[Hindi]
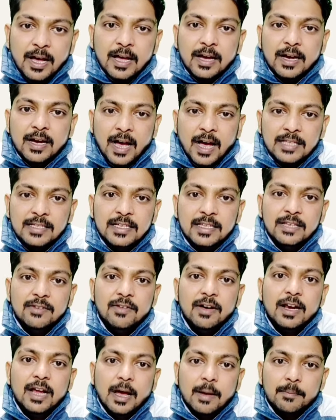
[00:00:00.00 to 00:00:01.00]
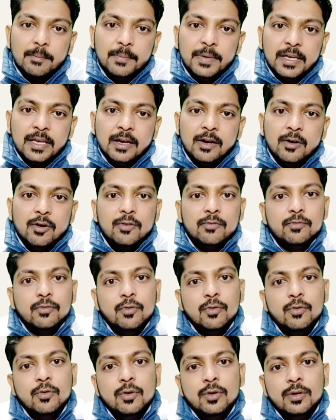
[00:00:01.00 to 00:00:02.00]
कांच की दीवार अब भी है और
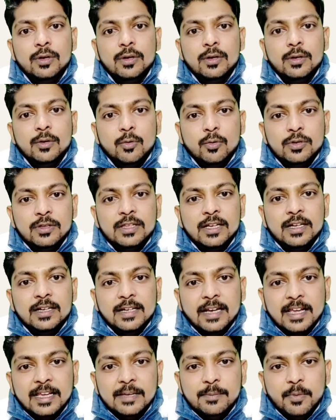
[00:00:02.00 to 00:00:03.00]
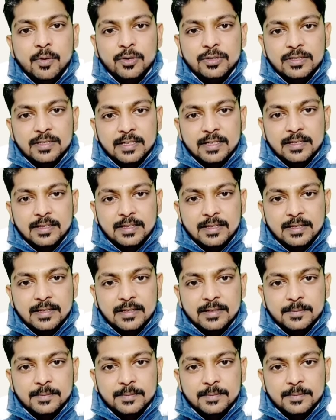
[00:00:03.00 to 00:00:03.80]
वो उन तक नहीं पहुंच सकती है